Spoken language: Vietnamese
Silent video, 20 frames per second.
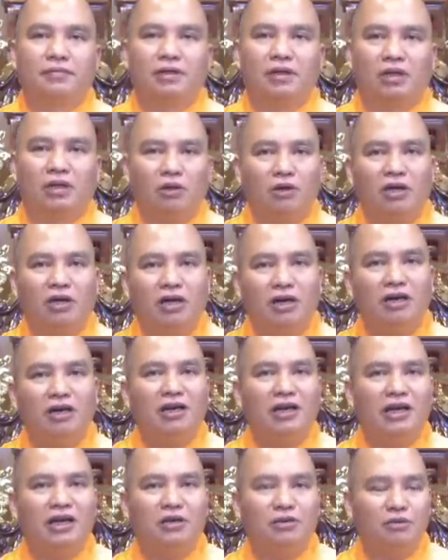tốt
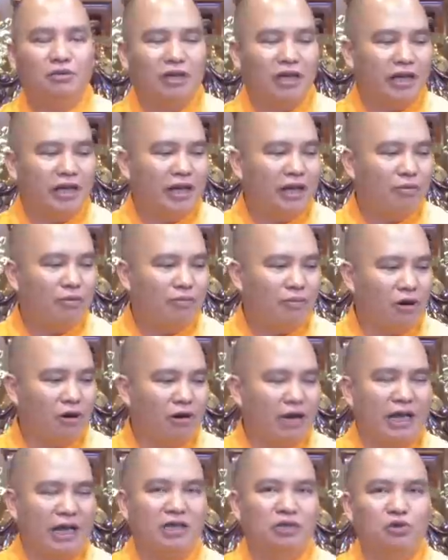hơn là chúng ta đem
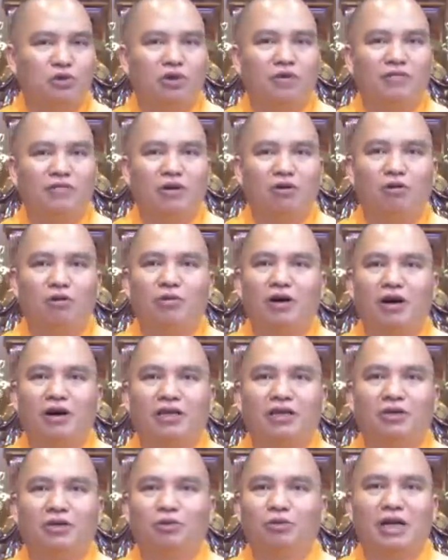bỏ ảnh xuống và hôm đó
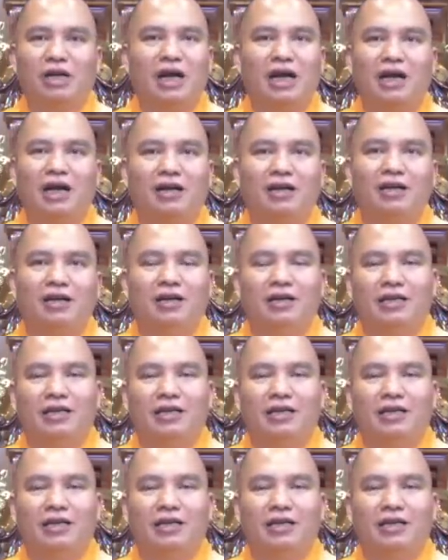thì chúng ta